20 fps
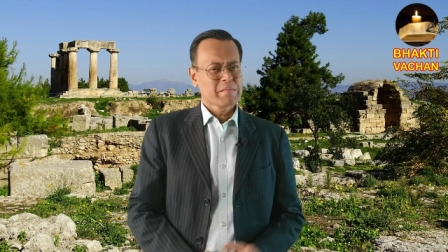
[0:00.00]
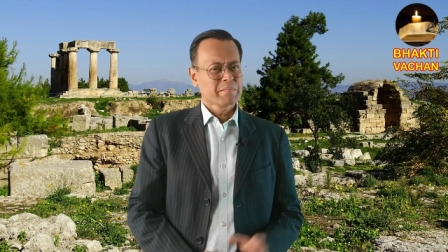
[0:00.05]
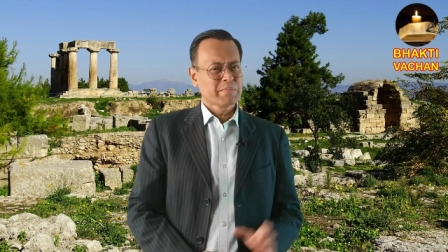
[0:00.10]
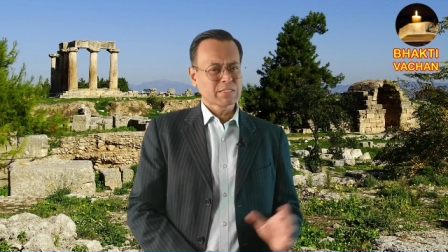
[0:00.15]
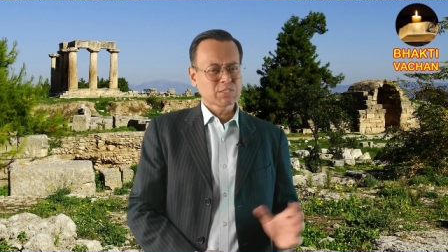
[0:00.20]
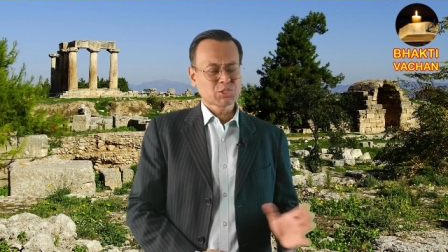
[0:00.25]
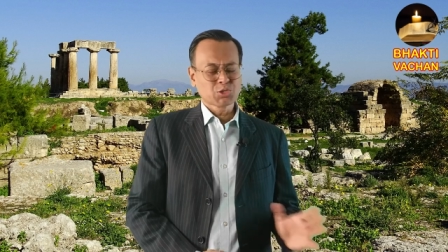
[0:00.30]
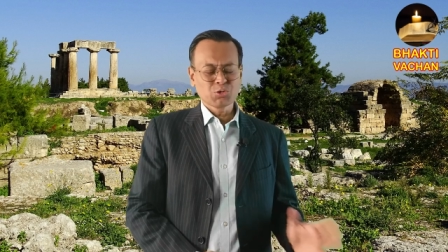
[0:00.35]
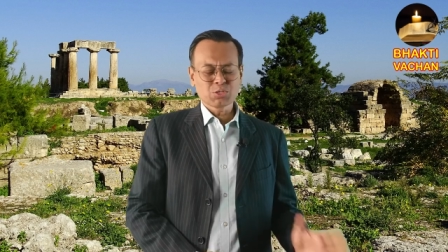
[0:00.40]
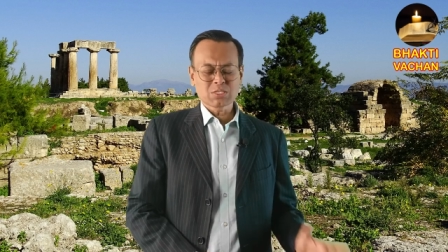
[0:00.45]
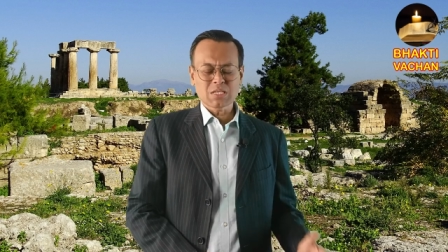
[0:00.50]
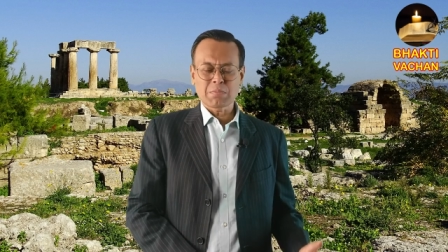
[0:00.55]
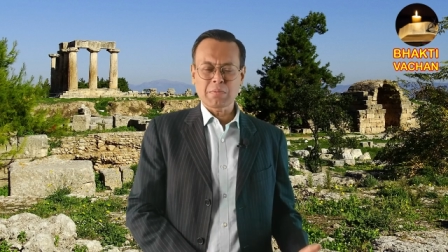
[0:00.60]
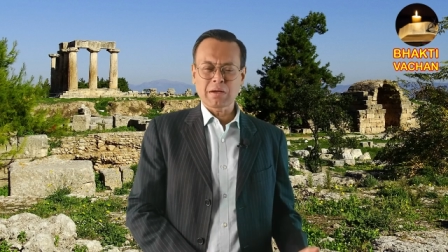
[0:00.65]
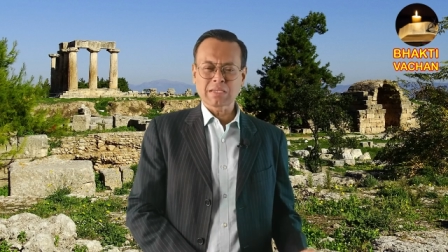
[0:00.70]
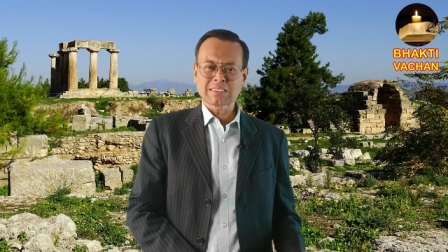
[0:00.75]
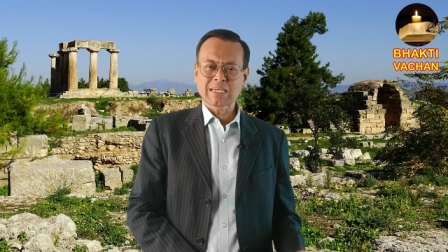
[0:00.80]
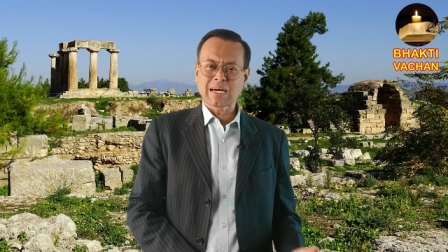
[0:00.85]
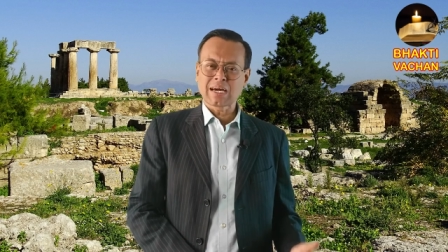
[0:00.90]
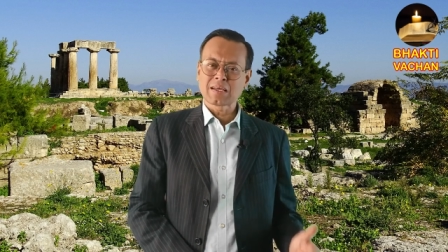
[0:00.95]
पर
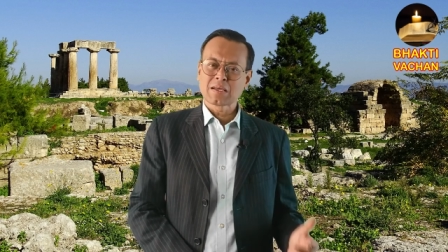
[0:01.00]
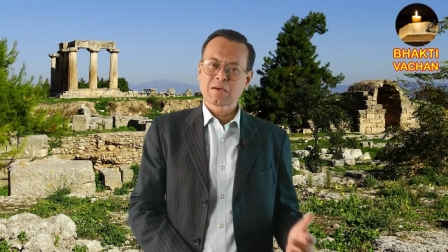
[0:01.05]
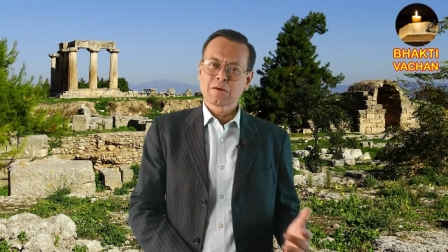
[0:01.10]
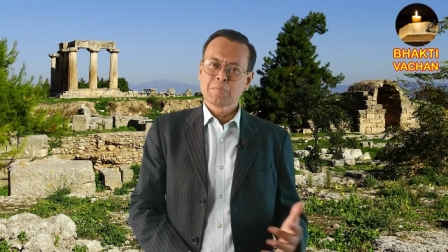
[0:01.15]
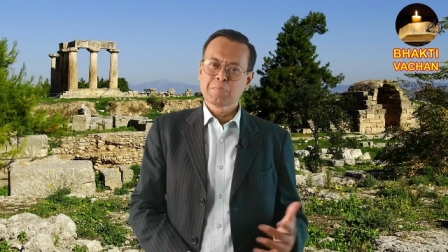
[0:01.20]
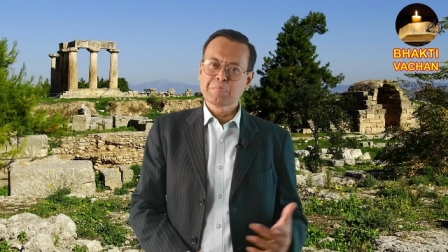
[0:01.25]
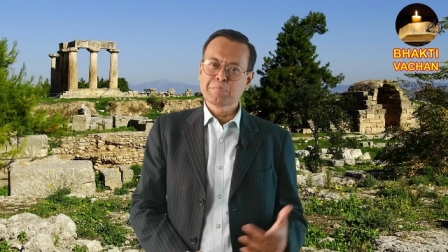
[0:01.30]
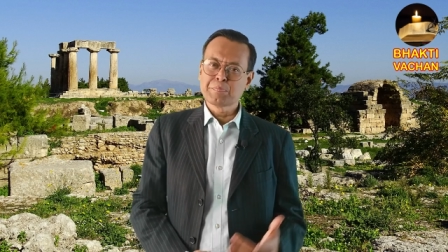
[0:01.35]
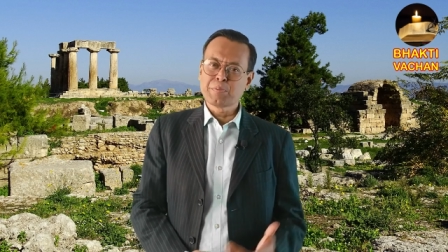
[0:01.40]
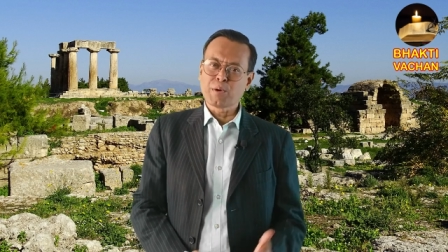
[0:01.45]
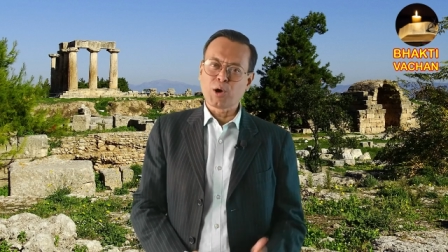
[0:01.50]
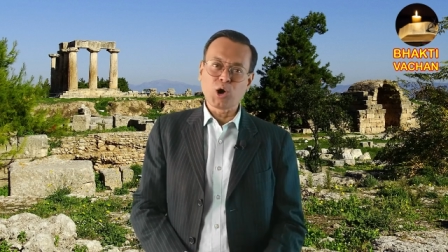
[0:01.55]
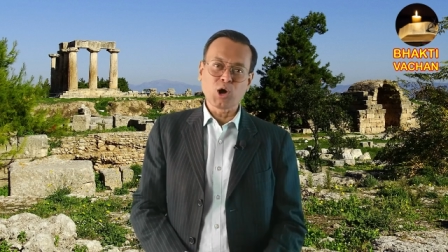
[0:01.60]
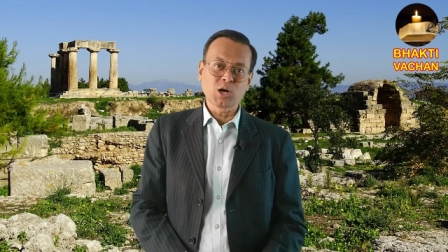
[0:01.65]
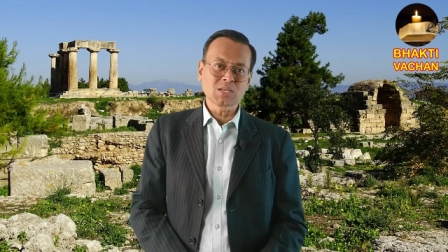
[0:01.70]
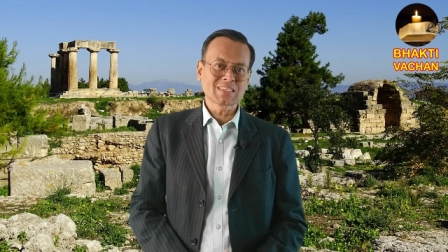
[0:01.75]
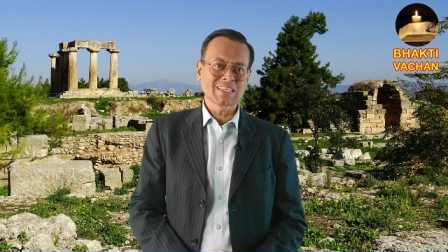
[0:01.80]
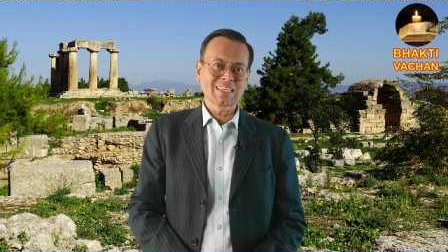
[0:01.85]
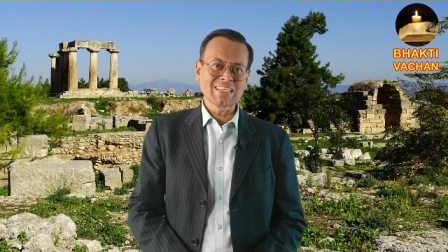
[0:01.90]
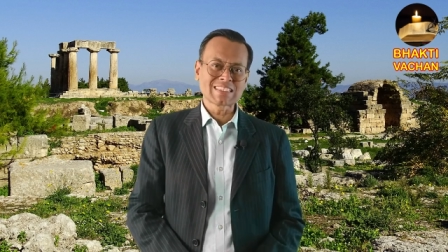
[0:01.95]
सुसमाचार
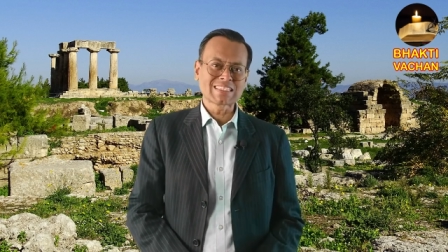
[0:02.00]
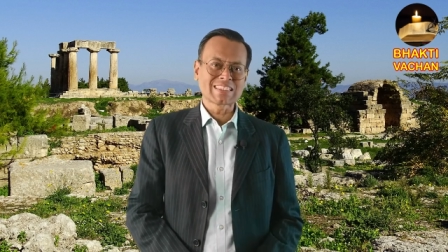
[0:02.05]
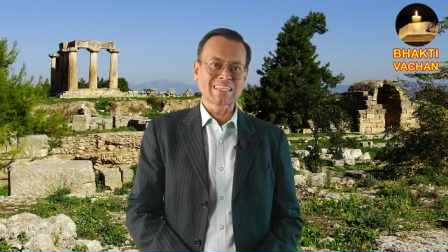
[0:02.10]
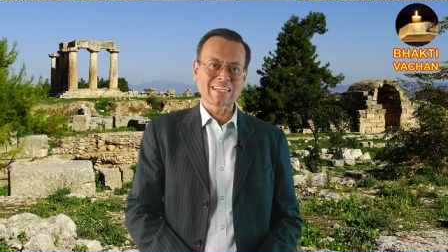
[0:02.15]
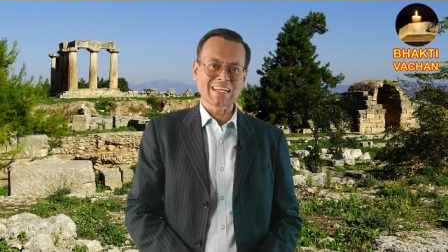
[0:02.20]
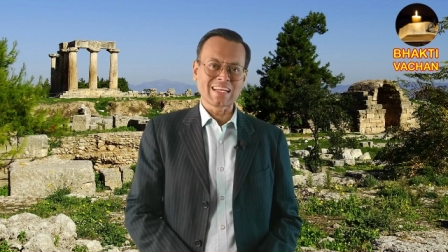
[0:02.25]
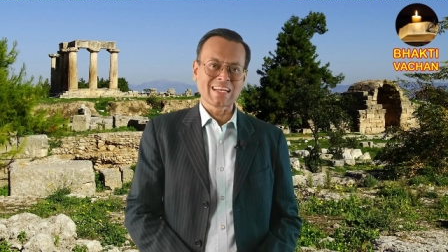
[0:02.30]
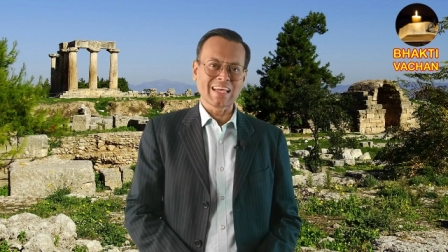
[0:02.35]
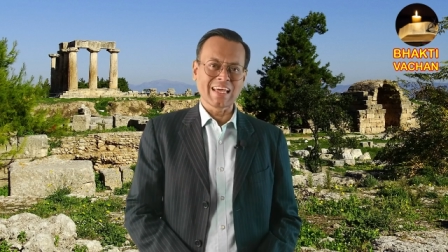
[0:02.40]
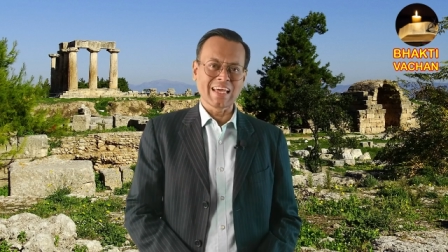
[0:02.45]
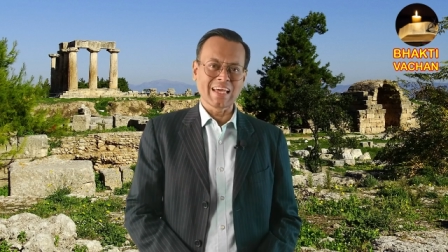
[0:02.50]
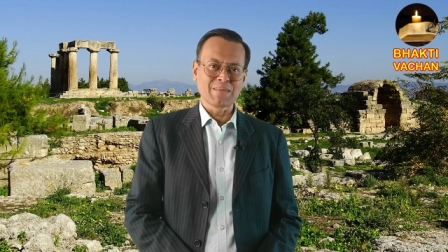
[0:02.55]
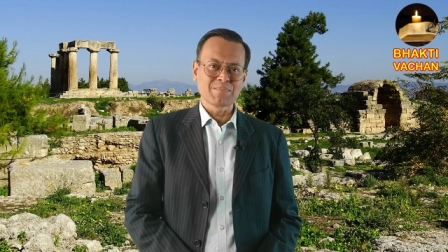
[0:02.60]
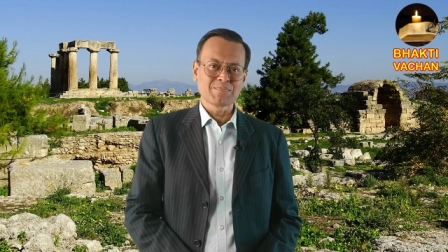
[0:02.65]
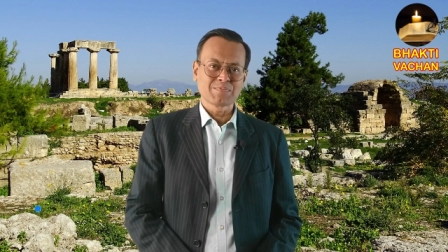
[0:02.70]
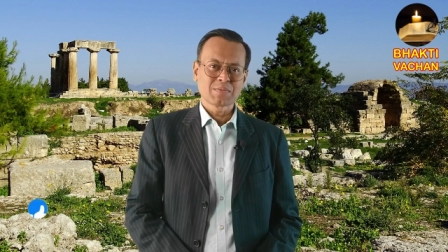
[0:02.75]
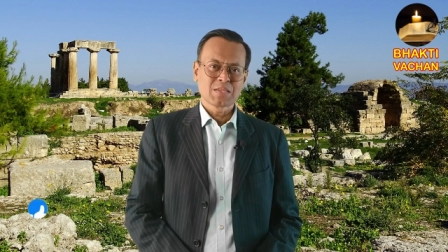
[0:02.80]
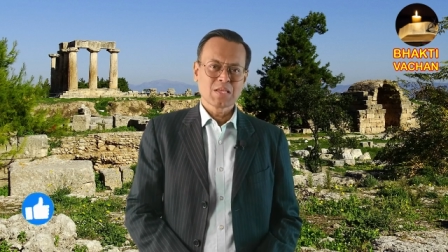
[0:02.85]
बहुत ही सरल है